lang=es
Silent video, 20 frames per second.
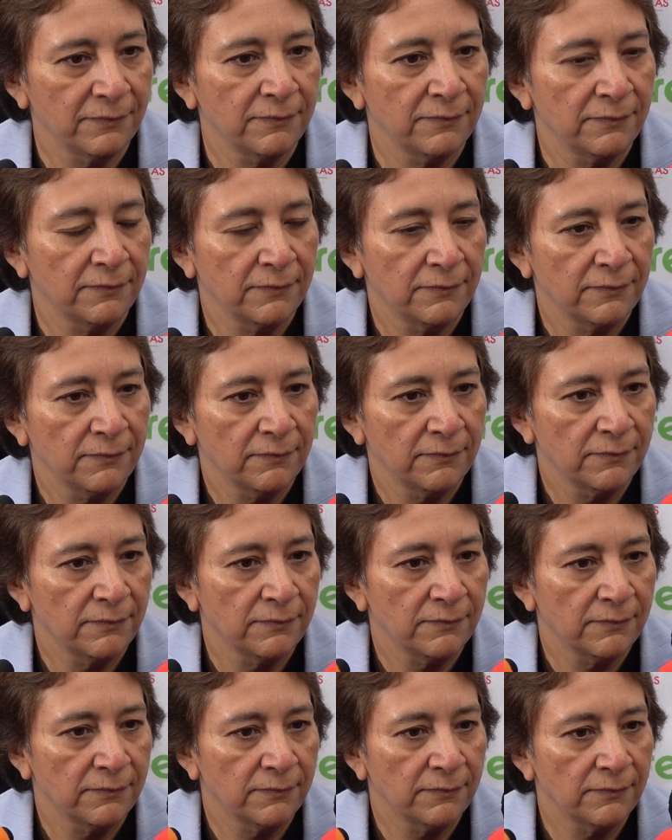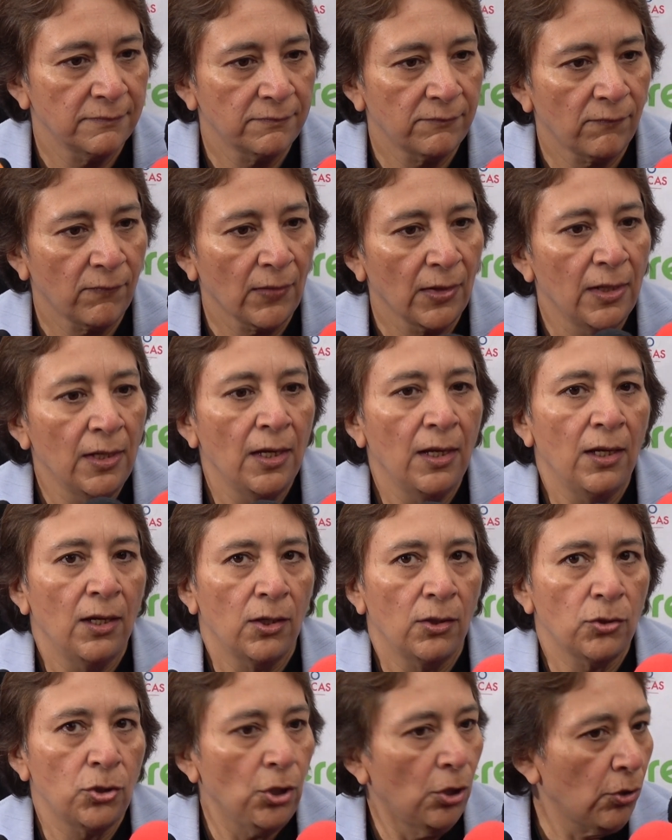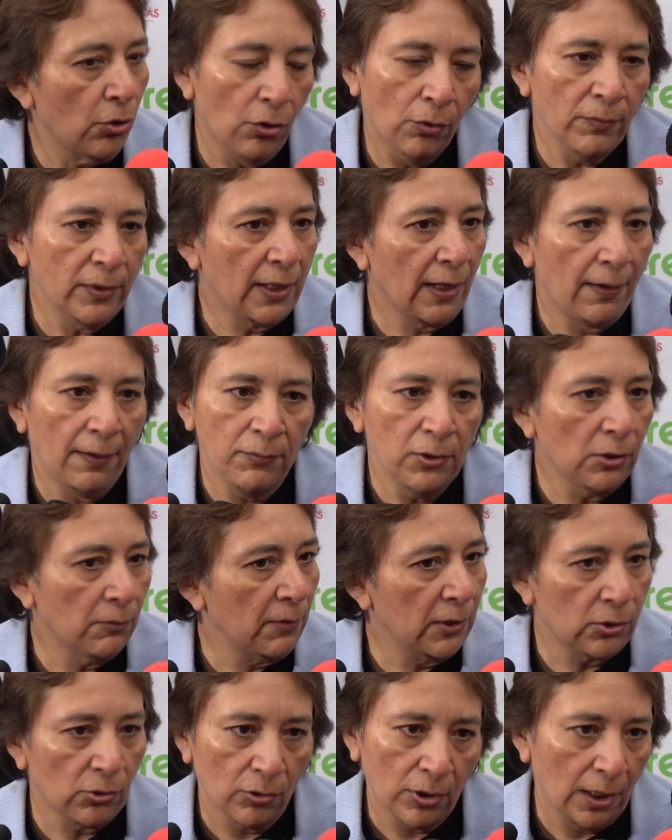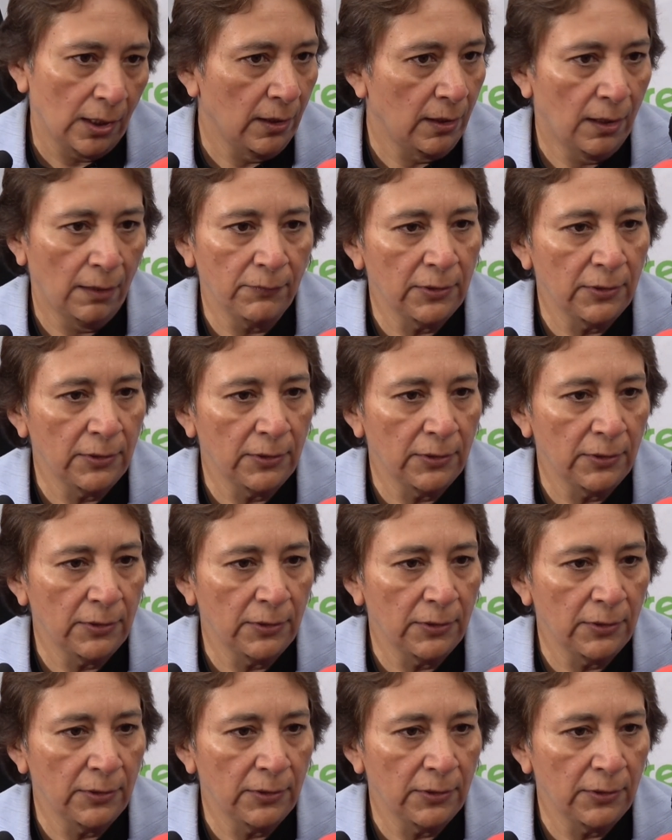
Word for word: durante su matrimonio con el príncipe de la canción